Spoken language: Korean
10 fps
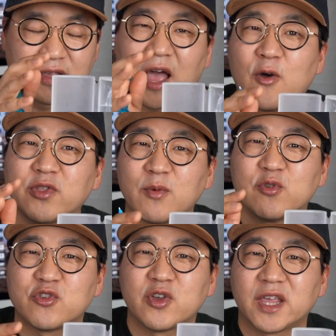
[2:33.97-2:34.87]
가운데
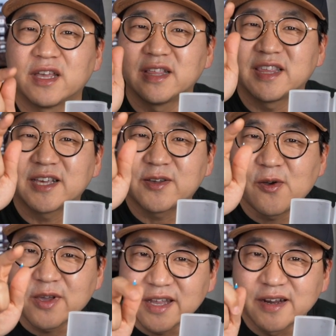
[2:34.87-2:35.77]
물줄기는
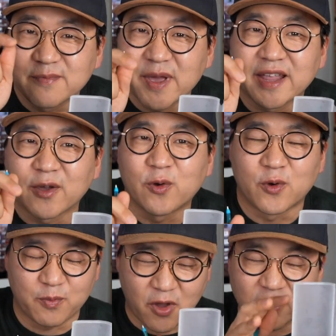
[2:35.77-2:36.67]
찌꺼기를
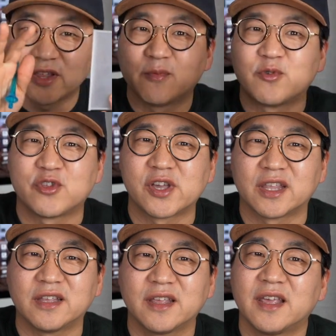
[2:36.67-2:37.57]
빼내고 퍼지는
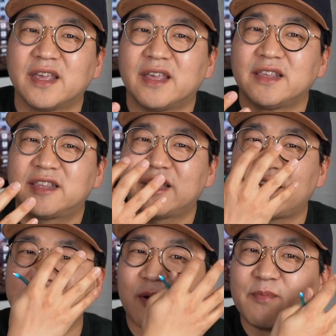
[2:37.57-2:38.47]
물줄기는
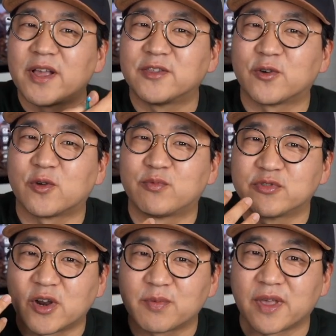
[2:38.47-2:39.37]
치아를 전반적으로
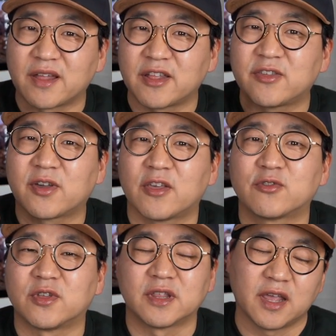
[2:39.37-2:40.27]
부드럽게 세척해
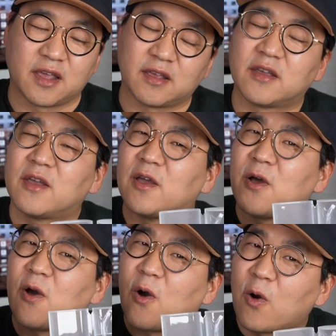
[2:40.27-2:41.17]
주는데
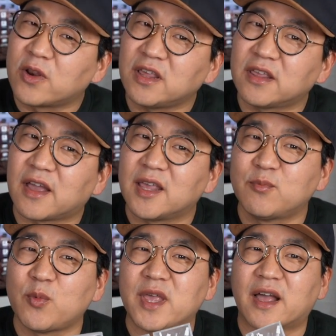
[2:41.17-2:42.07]
어린이나
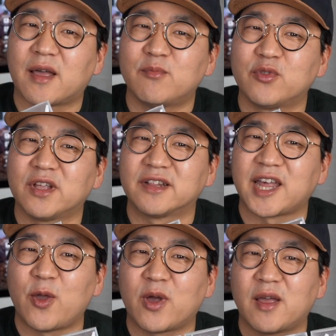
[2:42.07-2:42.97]
잇몸이 약한 분들이
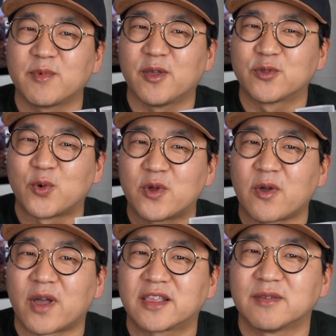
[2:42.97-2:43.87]
사용하면 좋을
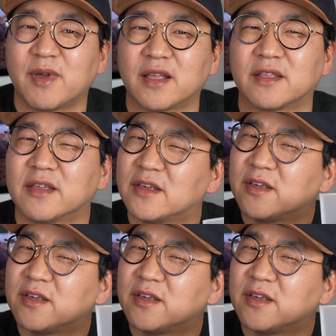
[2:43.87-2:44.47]
것 같지만